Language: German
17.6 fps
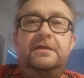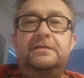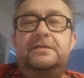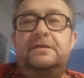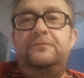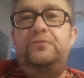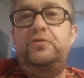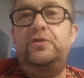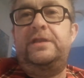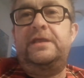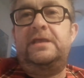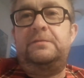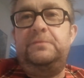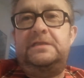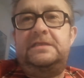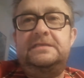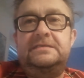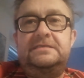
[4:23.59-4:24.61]
dann würde ich
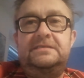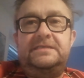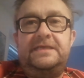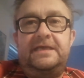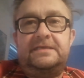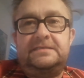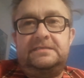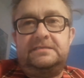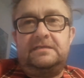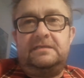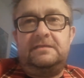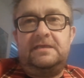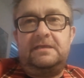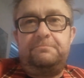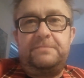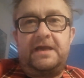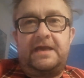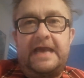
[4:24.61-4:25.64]
mit diesen sechs
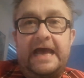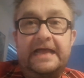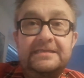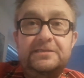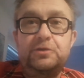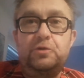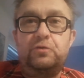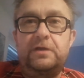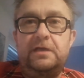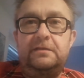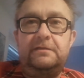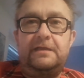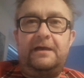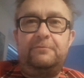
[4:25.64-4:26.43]
nicht mehr ganz jungen,